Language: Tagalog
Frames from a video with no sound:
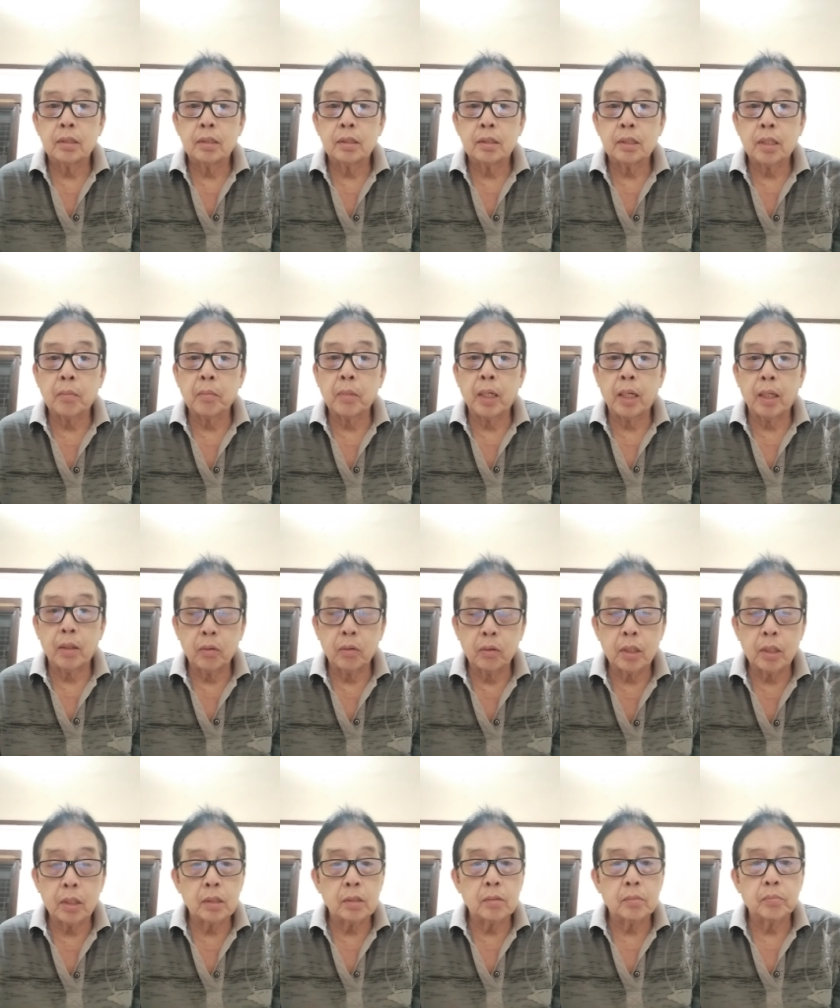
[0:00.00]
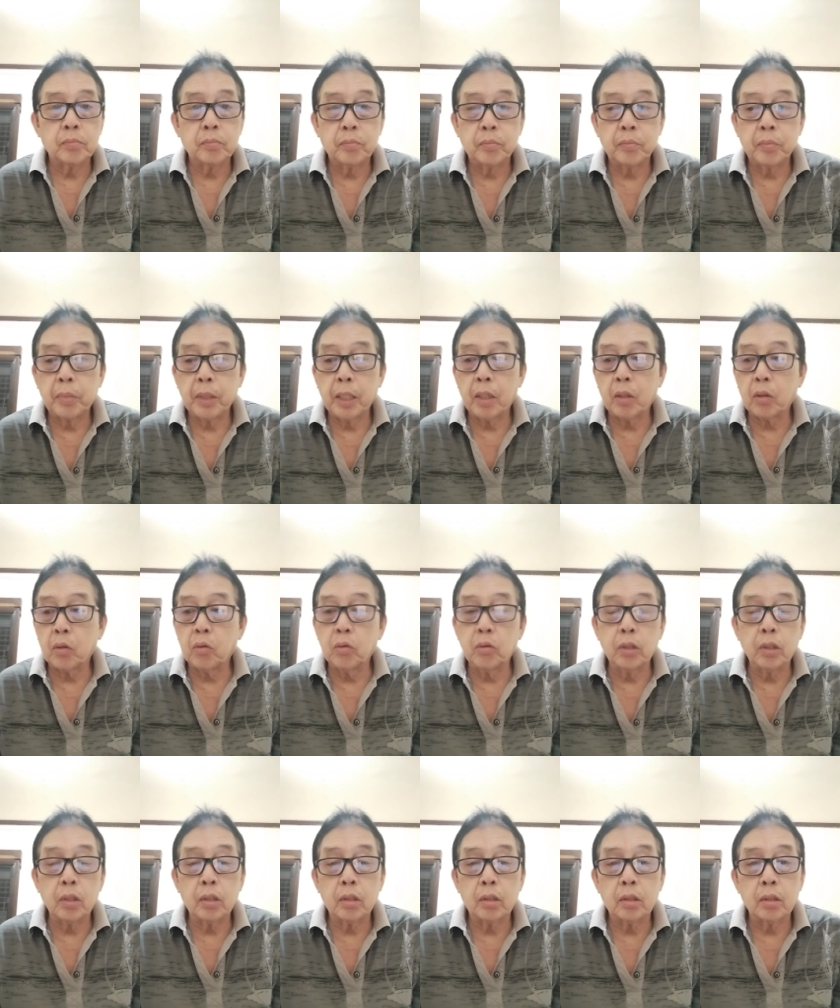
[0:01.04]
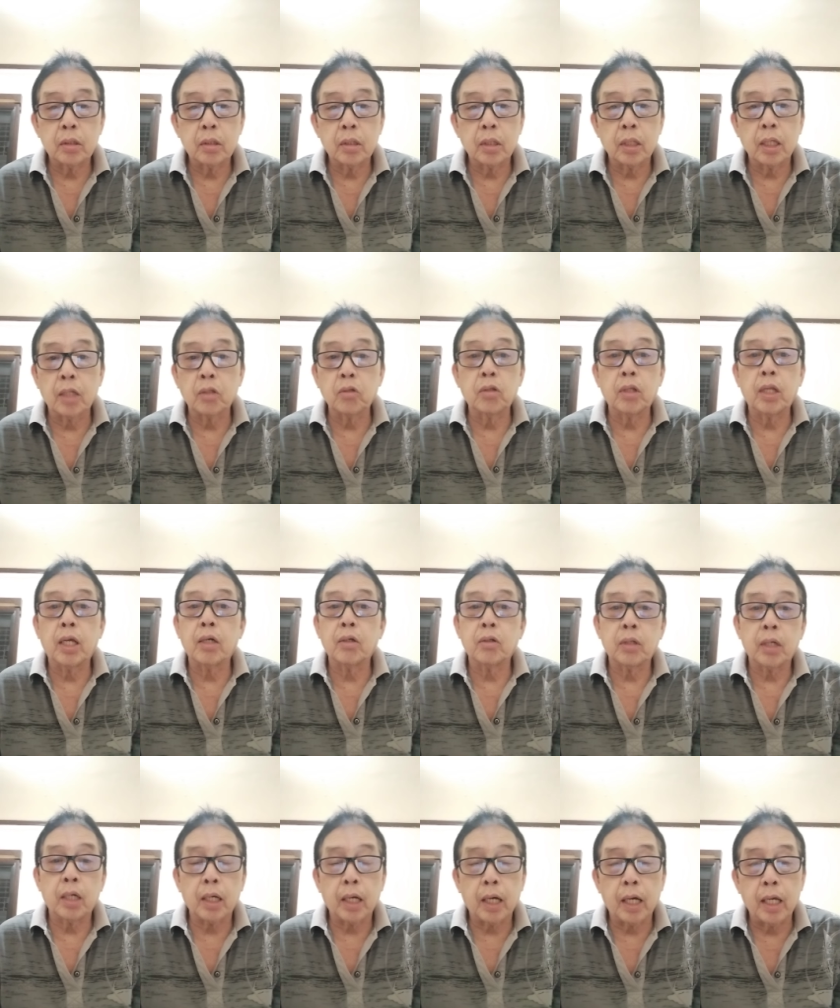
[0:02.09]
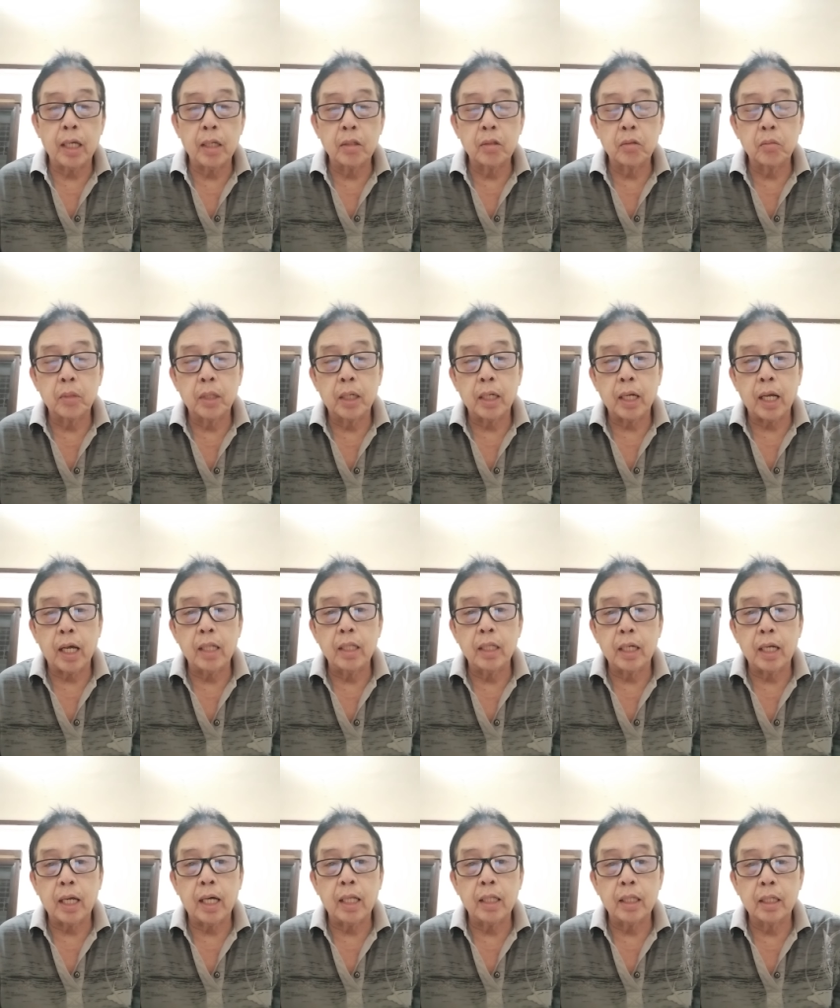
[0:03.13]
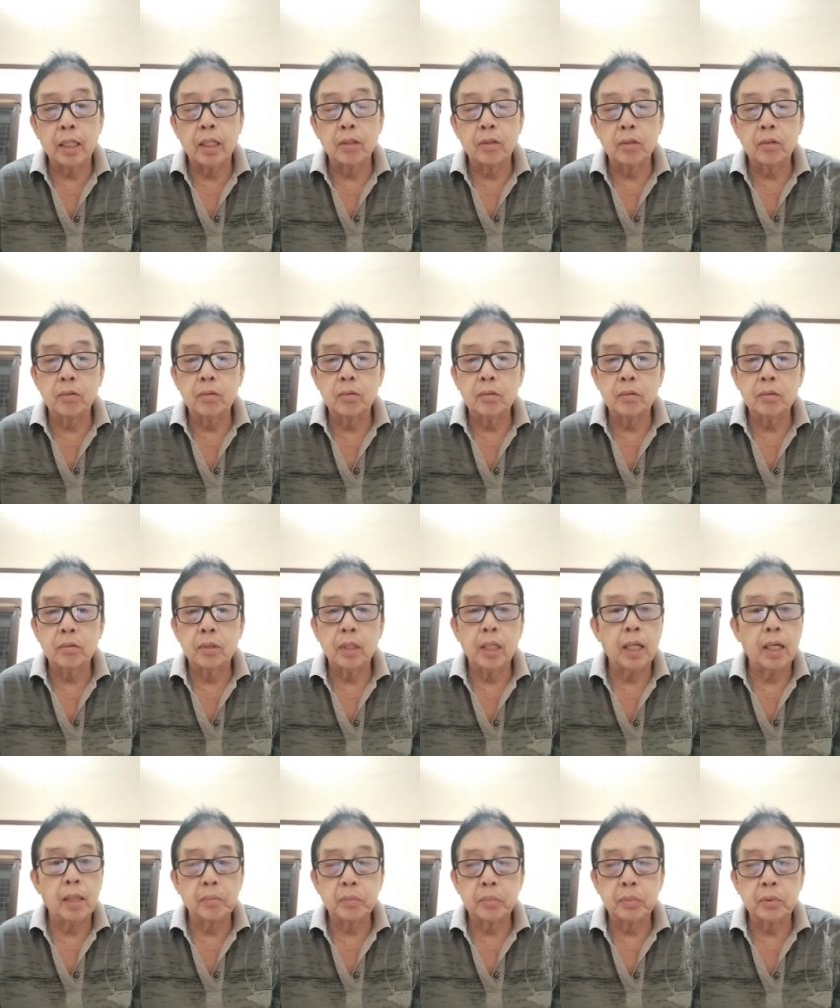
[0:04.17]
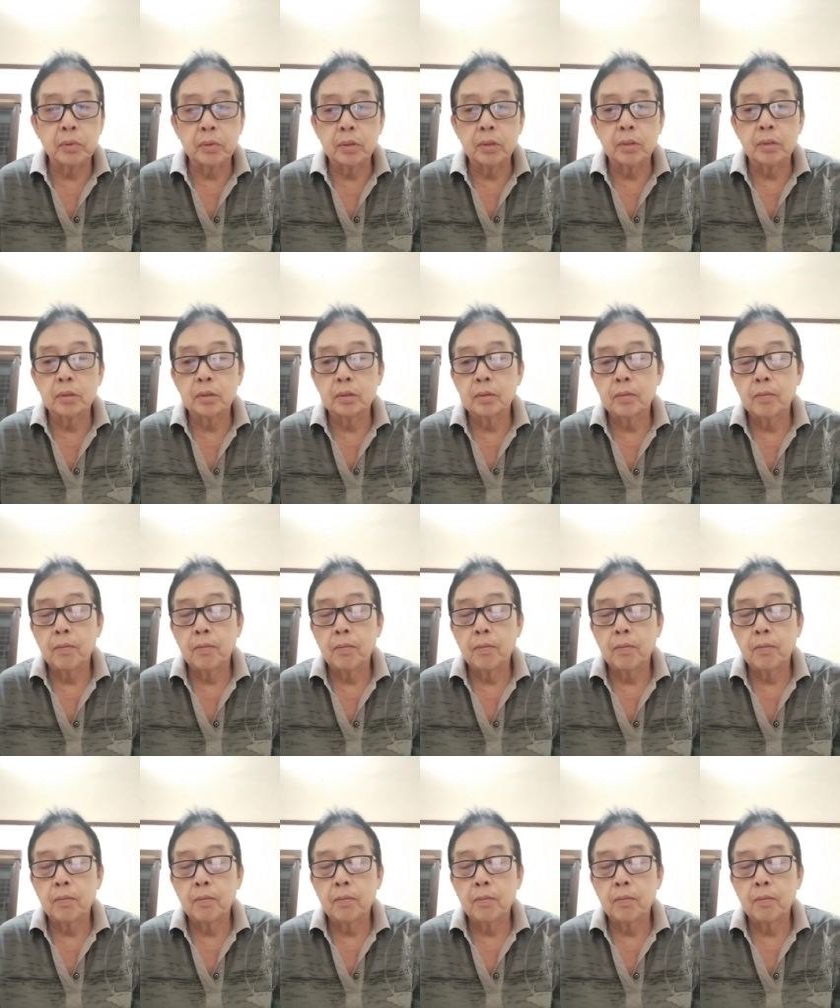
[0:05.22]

sa mga or. Pero kung ganun lang ako kagaya ng mga rally-rally, ganun. Wala po yun.